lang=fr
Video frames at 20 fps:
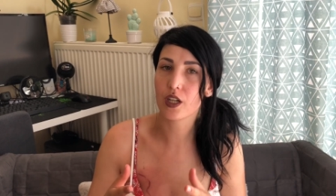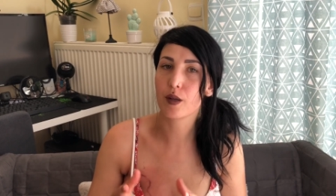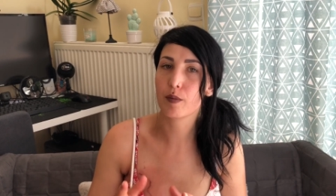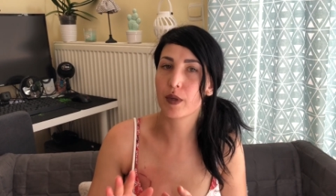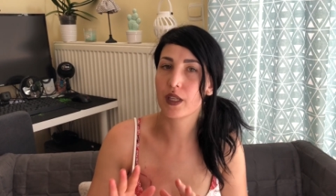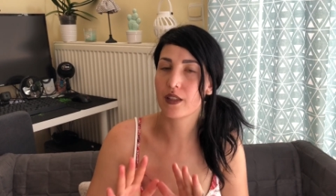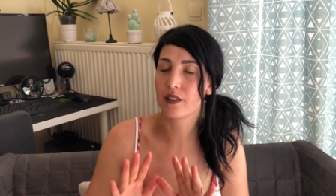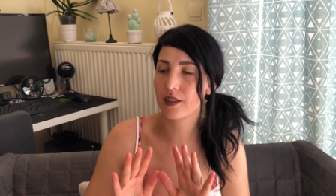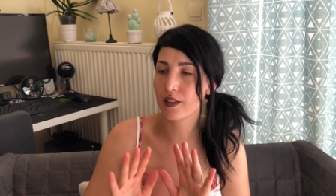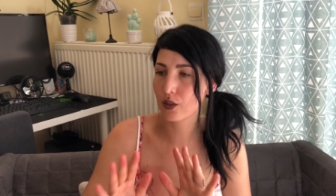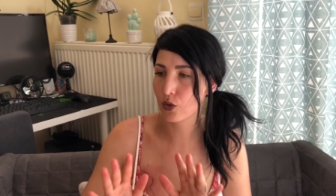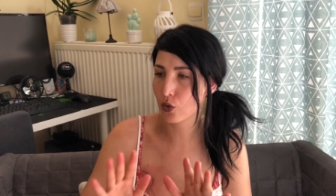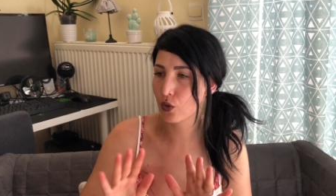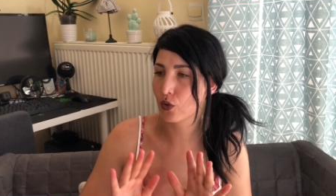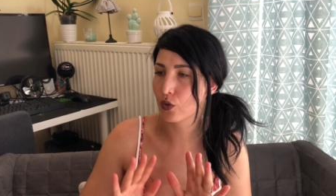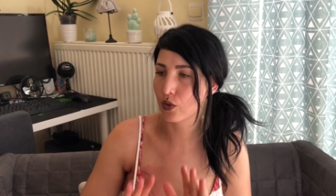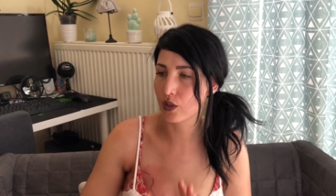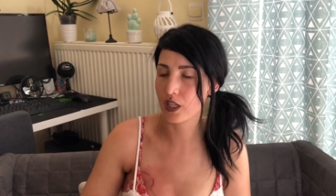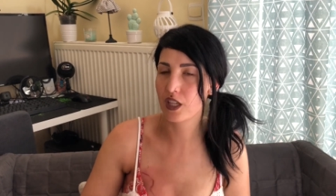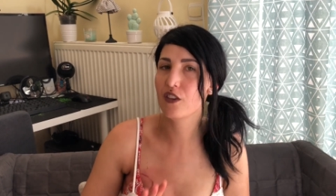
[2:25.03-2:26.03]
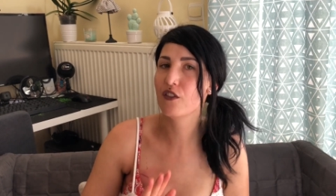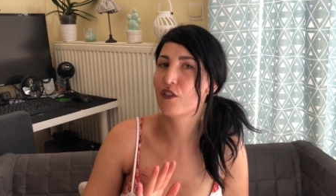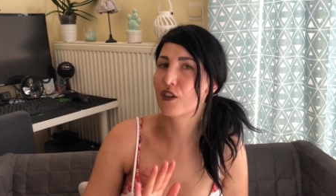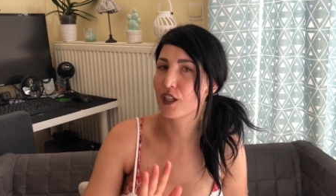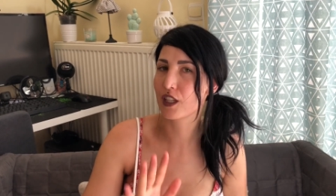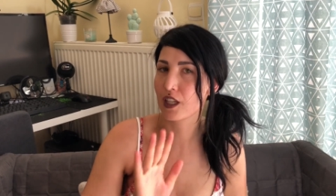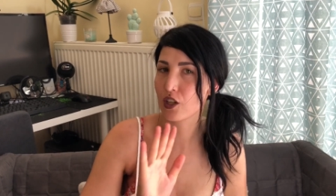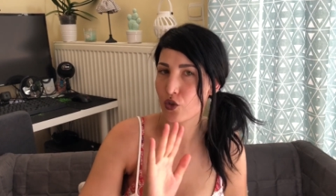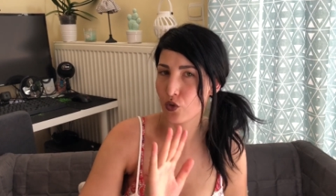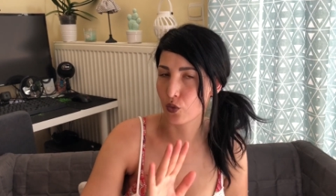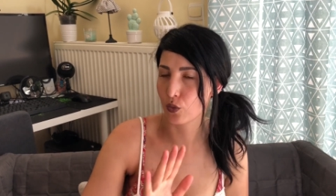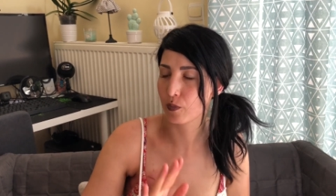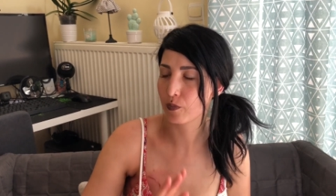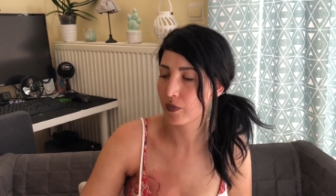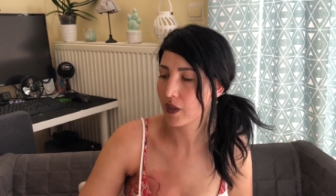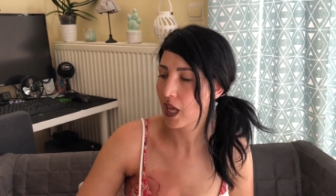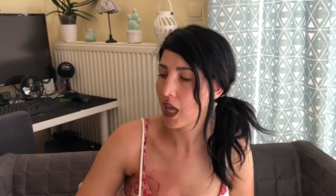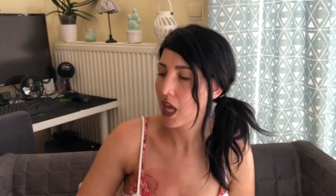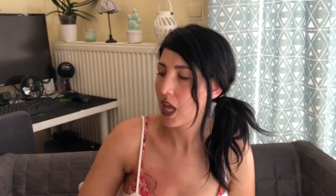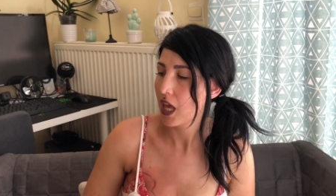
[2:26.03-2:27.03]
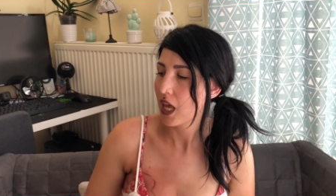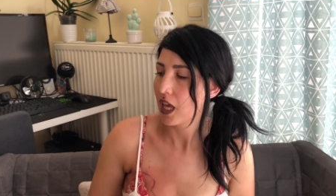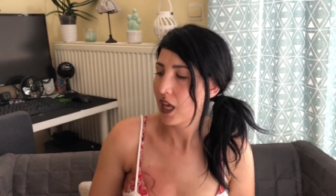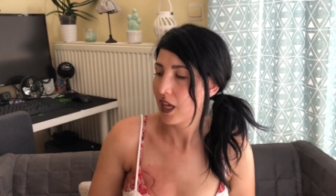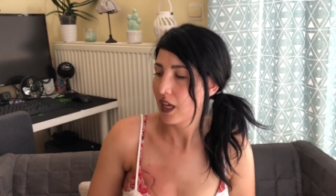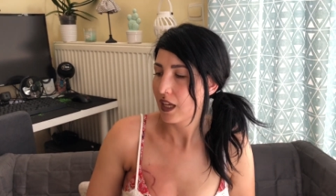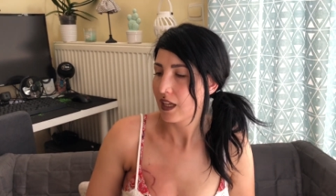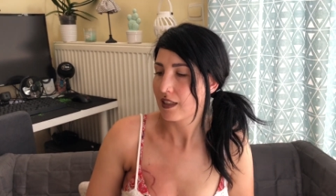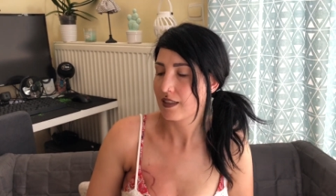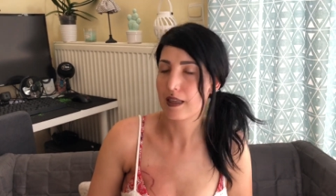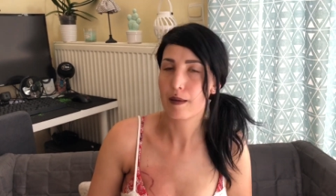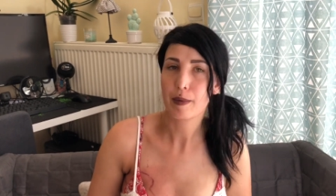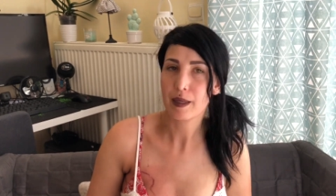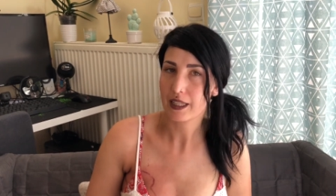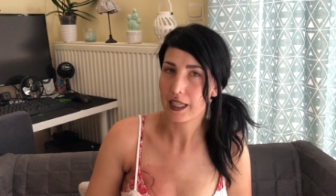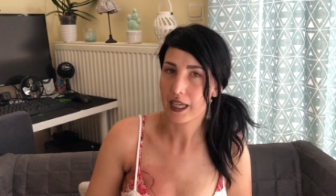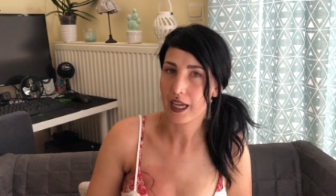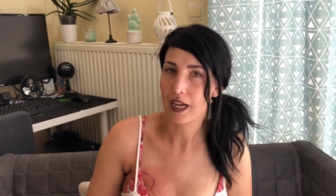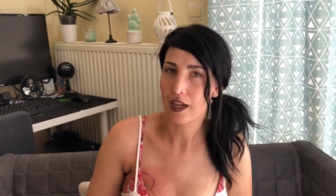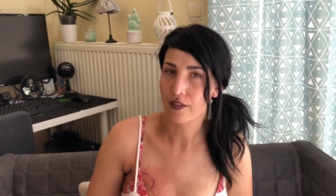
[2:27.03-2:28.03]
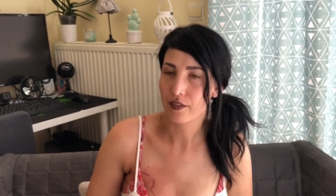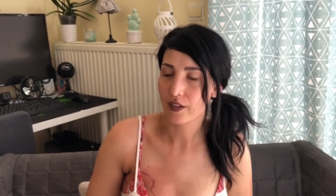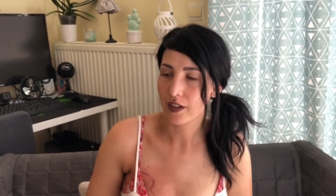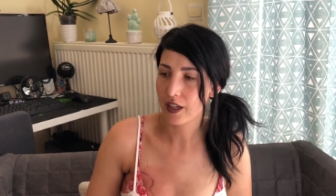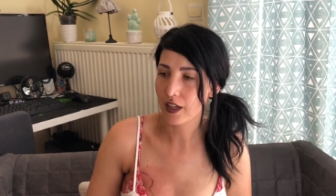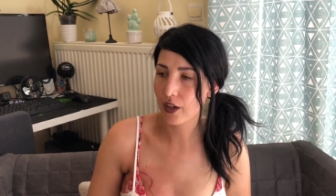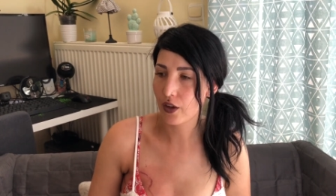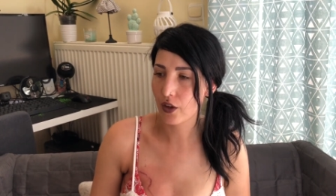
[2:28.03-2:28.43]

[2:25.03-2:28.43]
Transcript: hein, mais c'est que il fait très chaud c'est pas très grave.